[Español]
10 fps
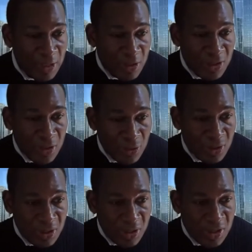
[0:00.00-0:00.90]
Y
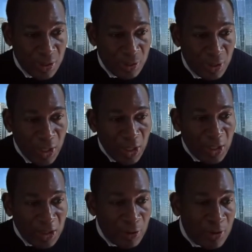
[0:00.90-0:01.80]
tenemos que
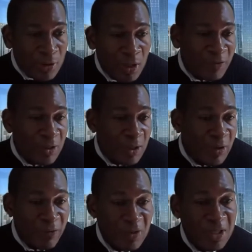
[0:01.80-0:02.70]
navegar en una
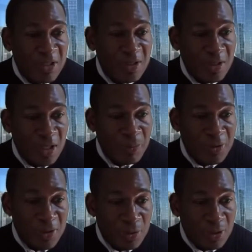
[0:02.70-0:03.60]
manera
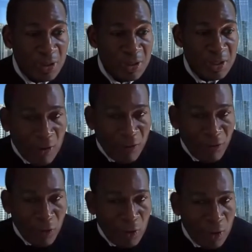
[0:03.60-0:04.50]
que
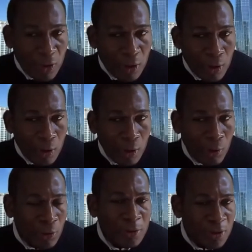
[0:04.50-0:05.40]
de verdad nos da la
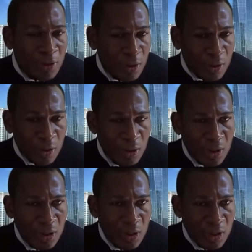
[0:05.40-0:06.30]
oportunidad
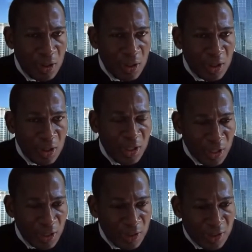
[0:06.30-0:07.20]
para tener
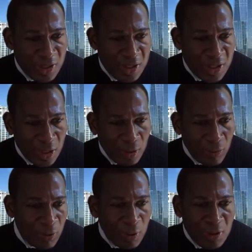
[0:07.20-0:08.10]
conversaciones,
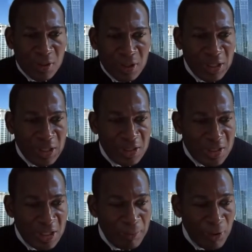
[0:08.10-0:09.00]
especialmente con
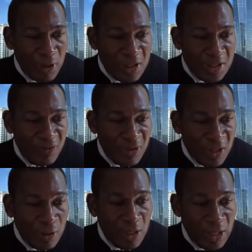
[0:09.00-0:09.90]
los niños
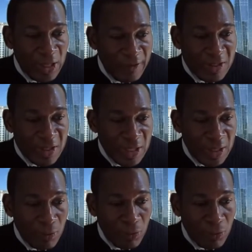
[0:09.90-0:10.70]
de más de edad.